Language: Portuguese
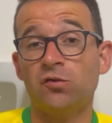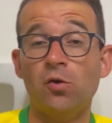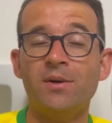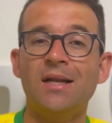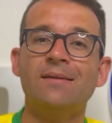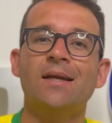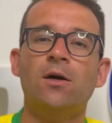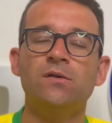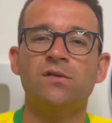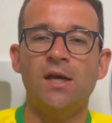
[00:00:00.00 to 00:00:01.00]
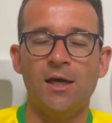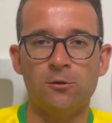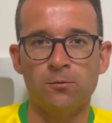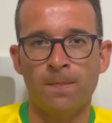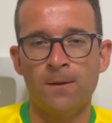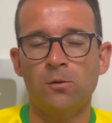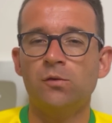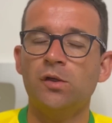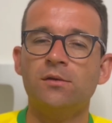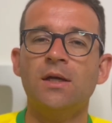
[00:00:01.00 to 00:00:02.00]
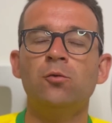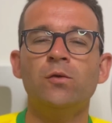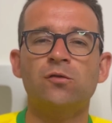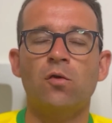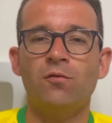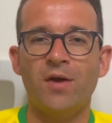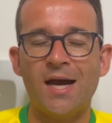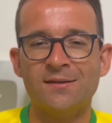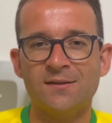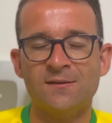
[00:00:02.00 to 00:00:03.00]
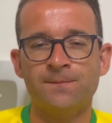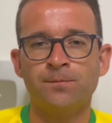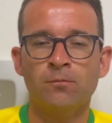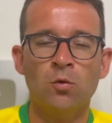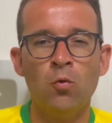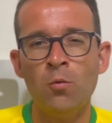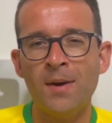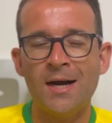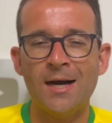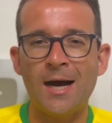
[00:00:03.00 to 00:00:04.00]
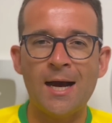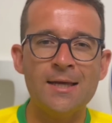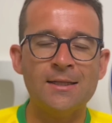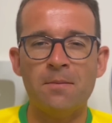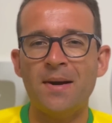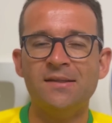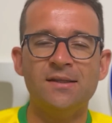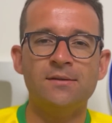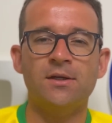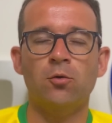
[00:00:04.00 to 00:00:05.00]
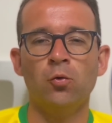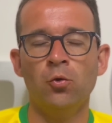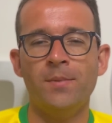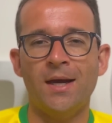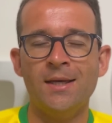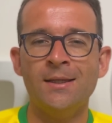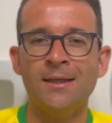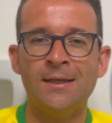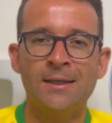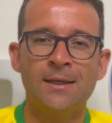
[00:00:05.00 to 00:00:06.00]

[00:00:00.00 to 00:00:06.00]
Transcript: Sobre lateral esquerdo, o Cruzeiro tem duas conversas, uma aí está mais entre clube ainda,